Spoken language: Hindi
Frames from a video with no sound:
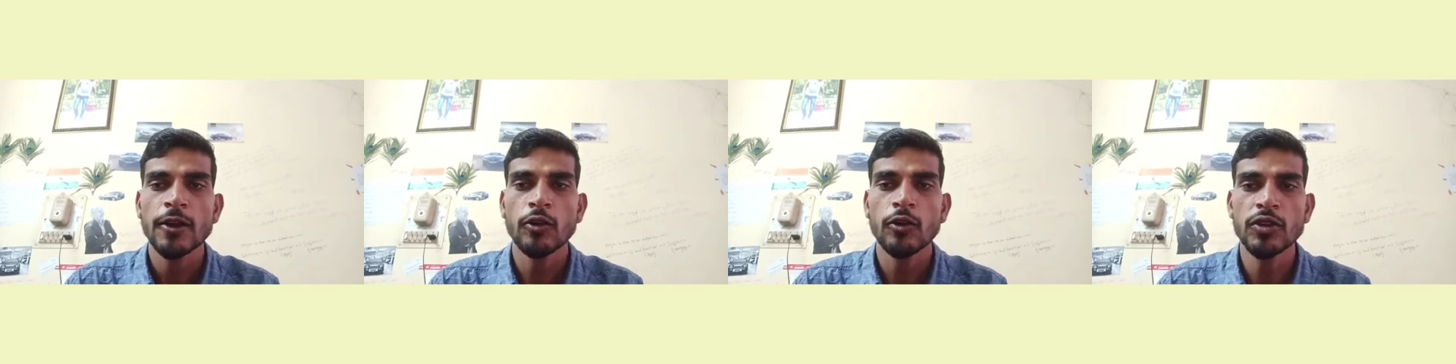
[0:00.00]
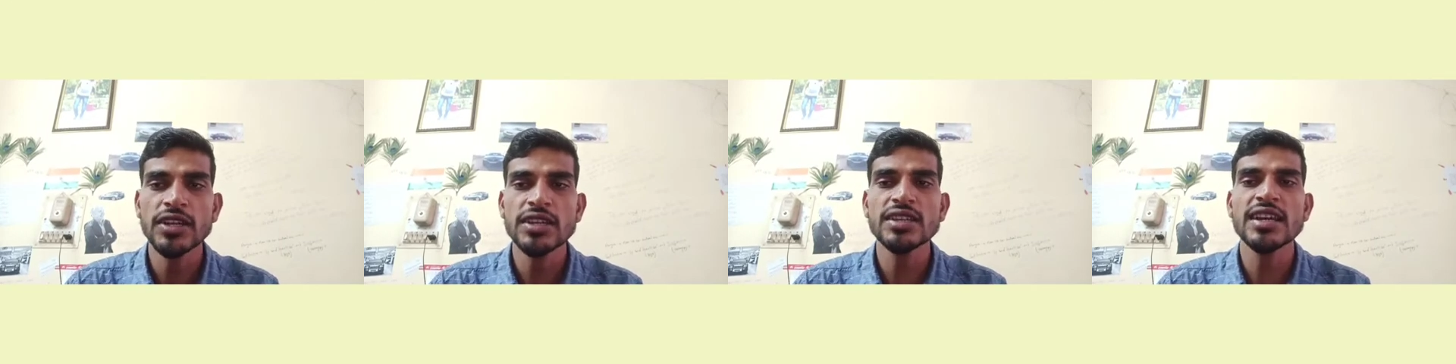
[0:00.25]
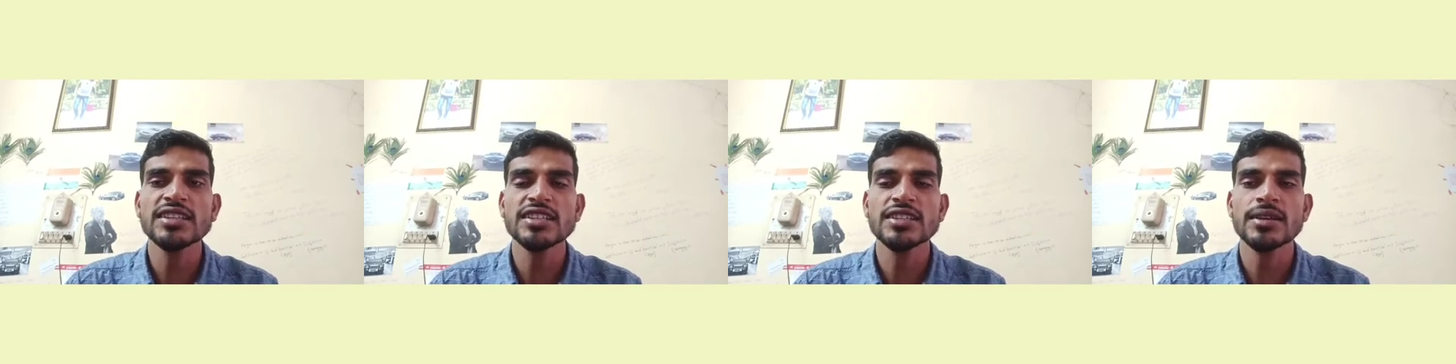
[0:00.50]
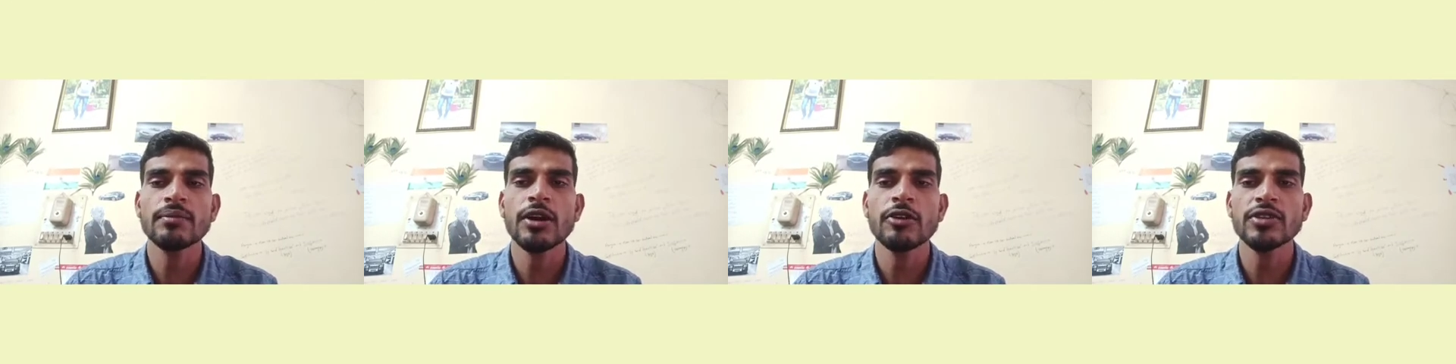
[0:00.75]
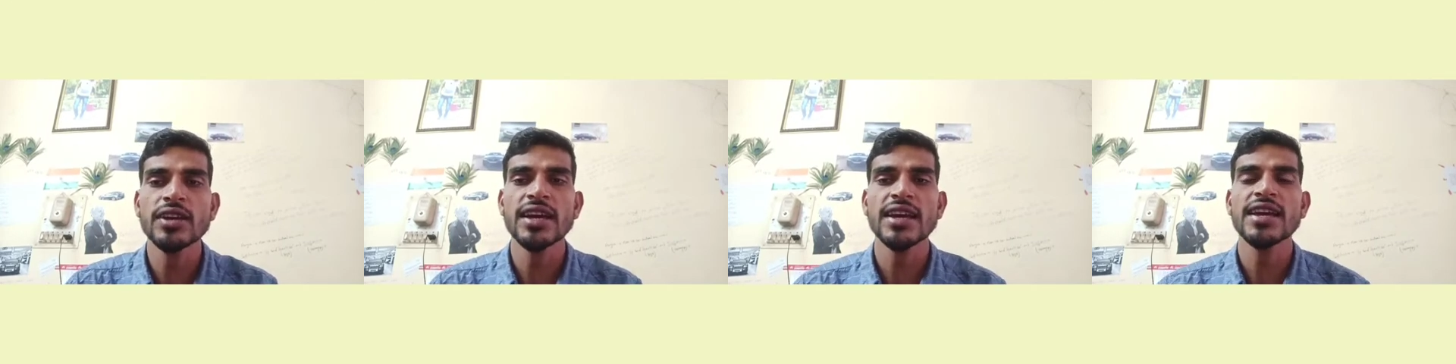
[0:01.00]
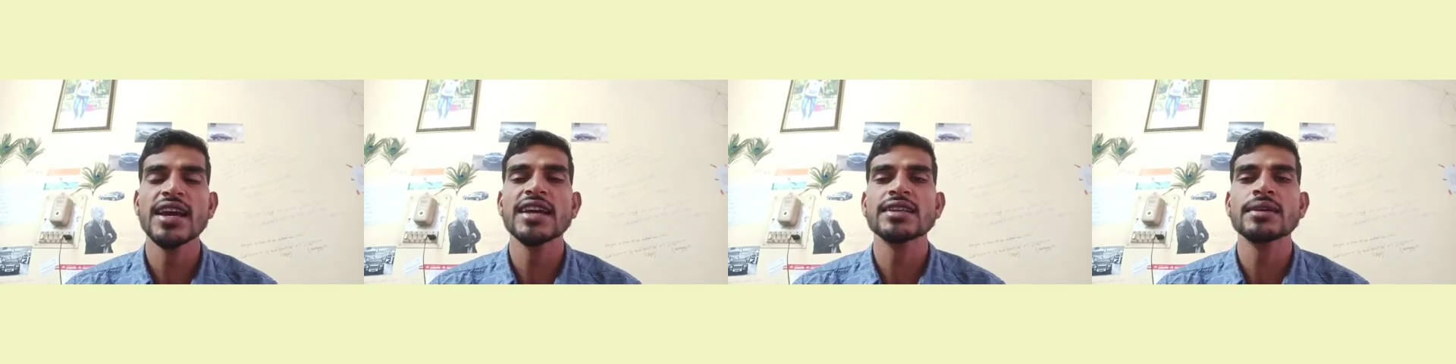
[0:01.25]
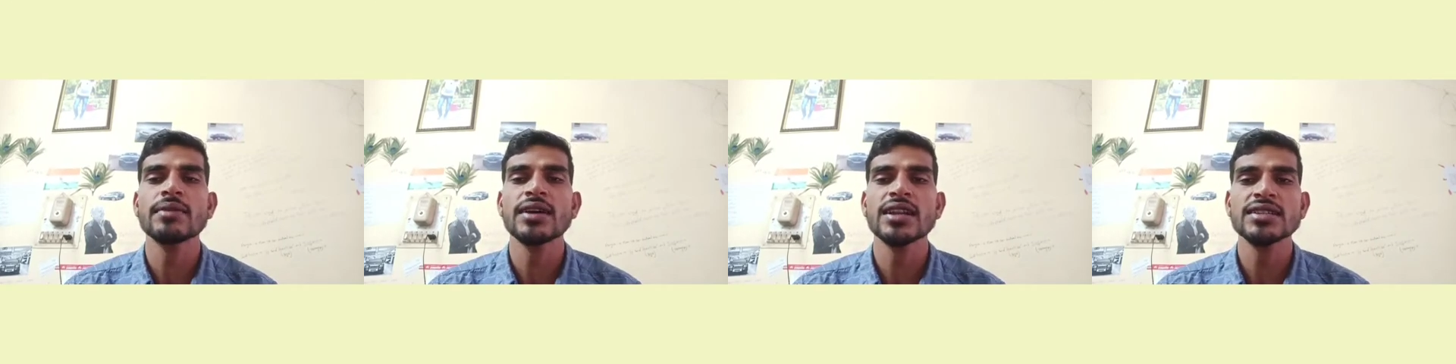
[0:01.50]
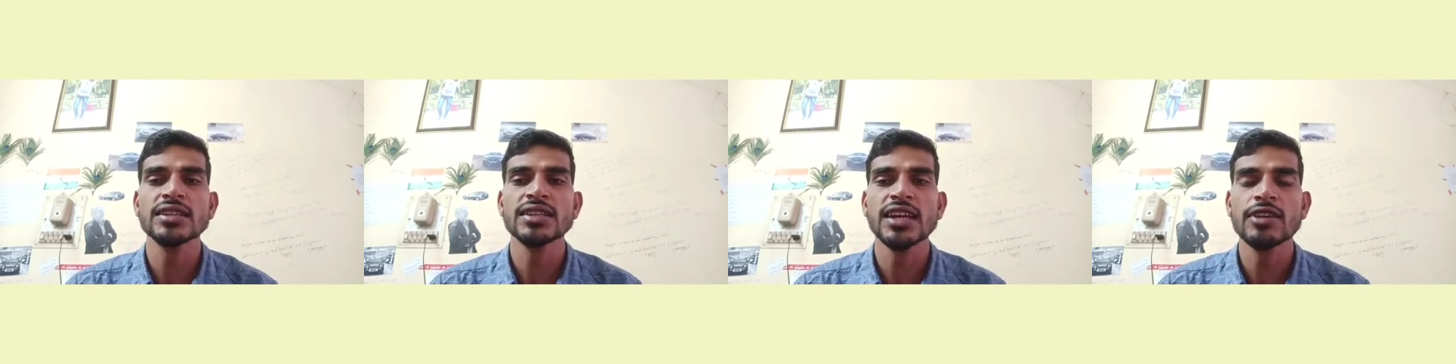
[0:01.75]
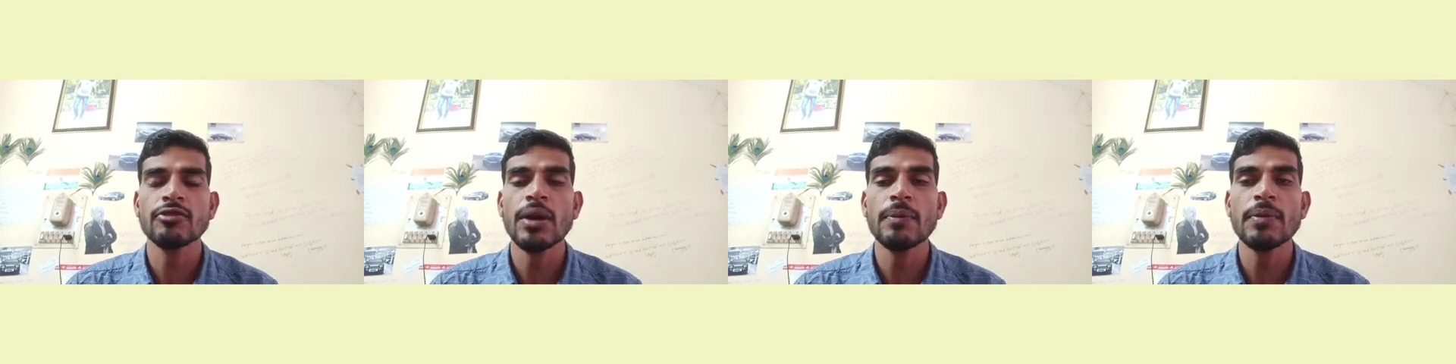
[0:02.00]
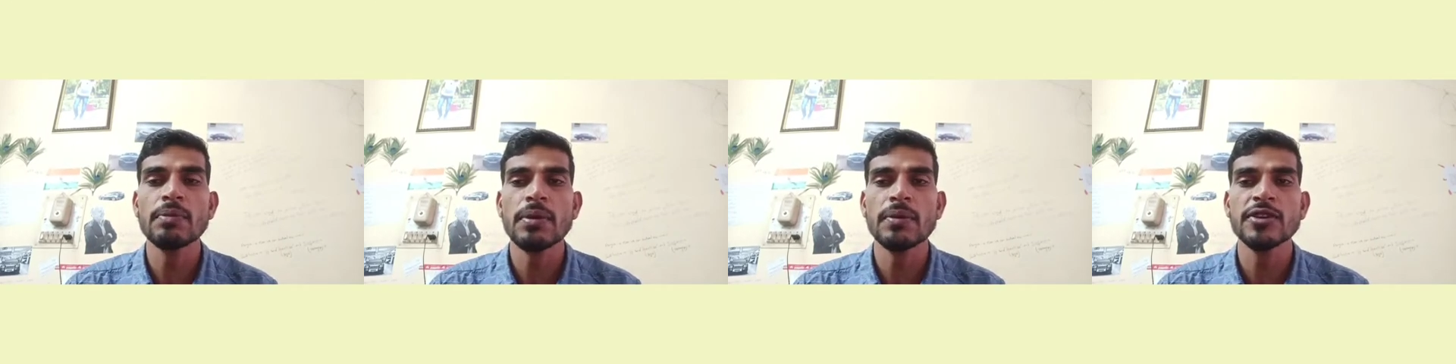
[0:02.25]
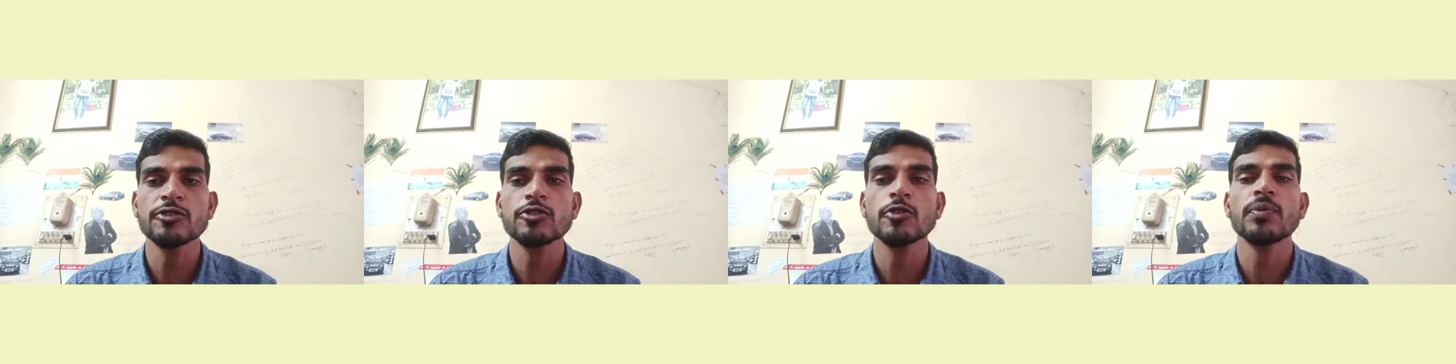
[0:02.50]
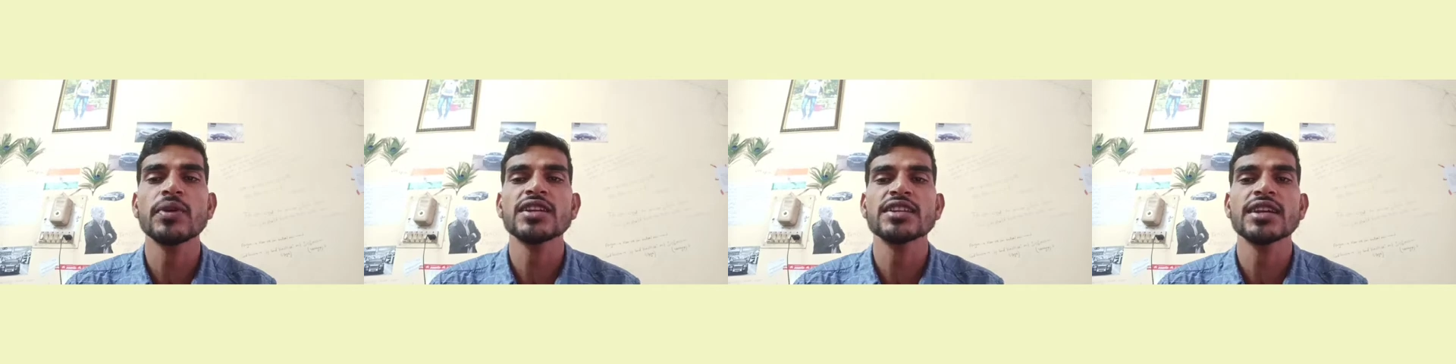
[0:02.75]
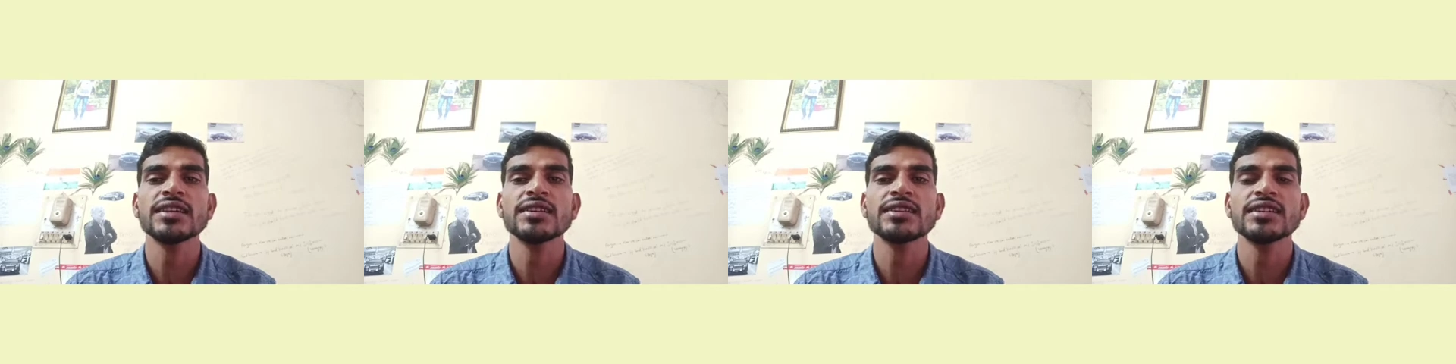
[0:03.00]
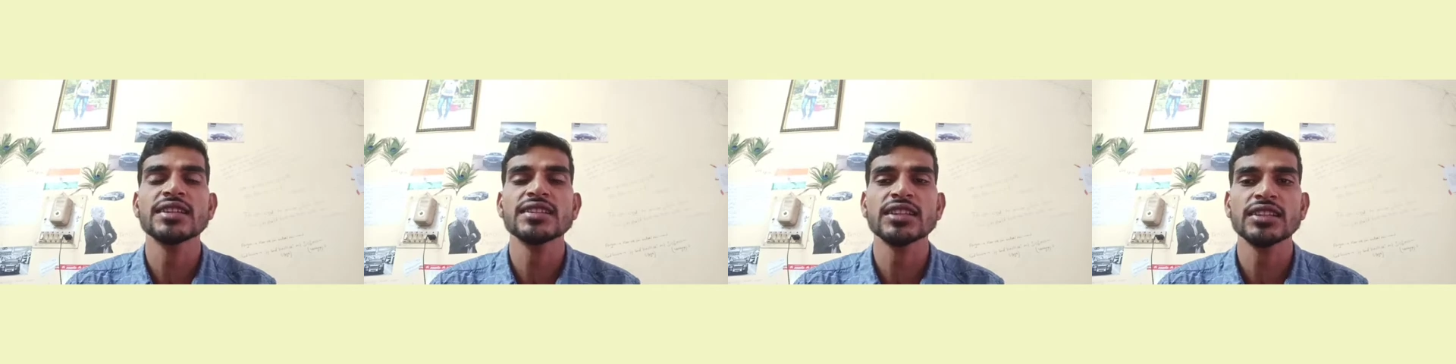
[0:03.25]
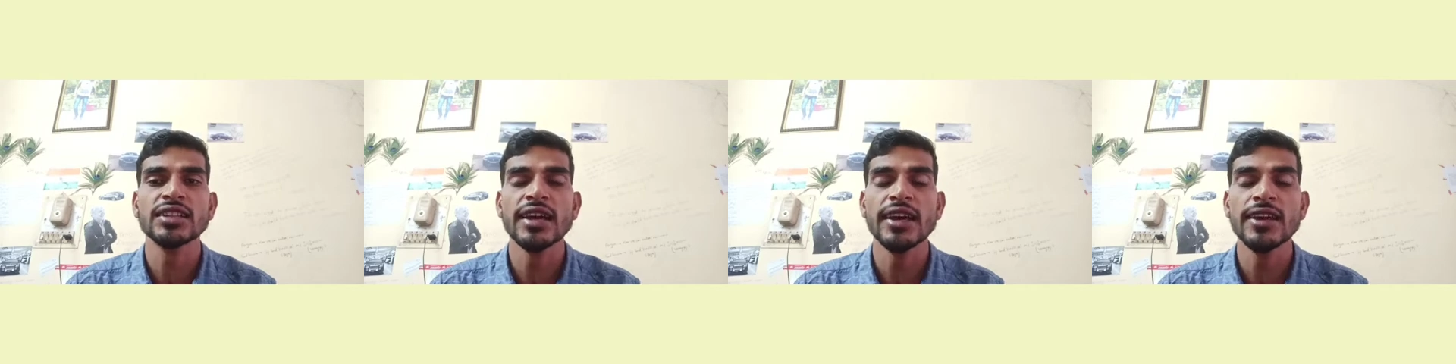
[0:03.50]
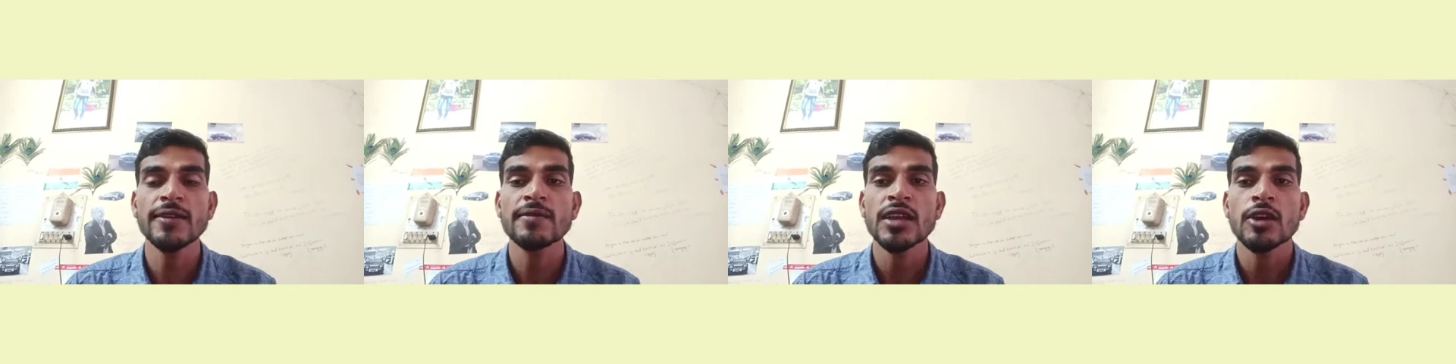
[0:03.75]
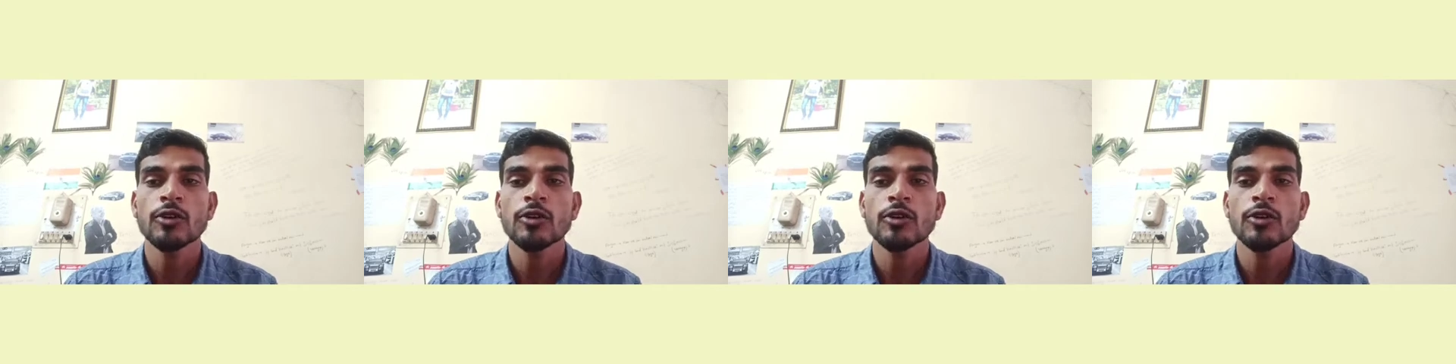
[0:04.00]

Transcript: होने की ऐसी संभावना है या ऐसा माना जाता है कि वहाँ पर पब्लिक को परेशान किया जा सकता है